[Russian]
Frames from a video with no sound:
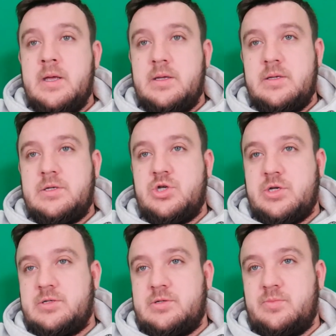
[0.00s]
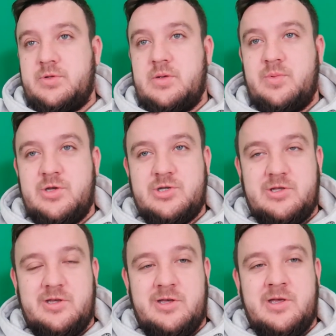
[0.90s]
И сейчас
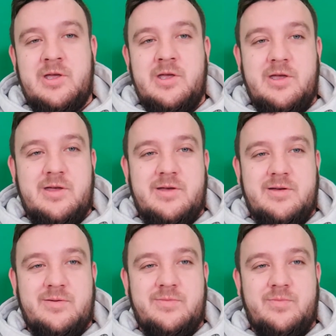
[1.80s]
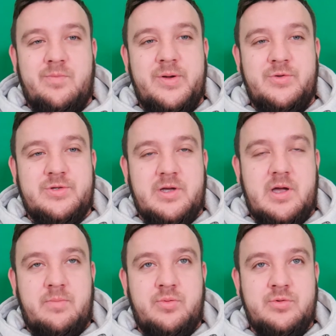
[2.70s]
подопечные э, Брюса
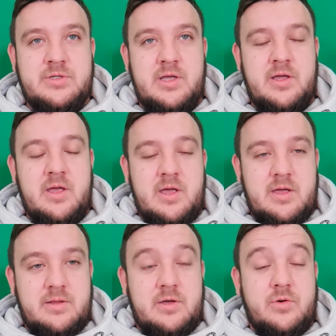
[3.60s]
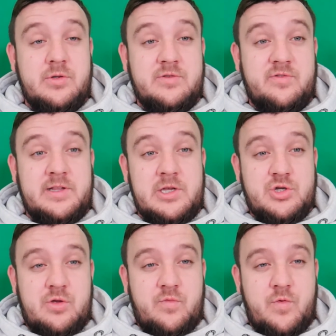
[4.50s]
Капусты находятся в
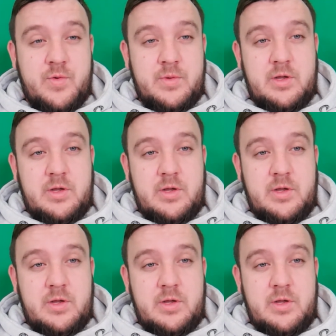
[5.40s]
отличной форме.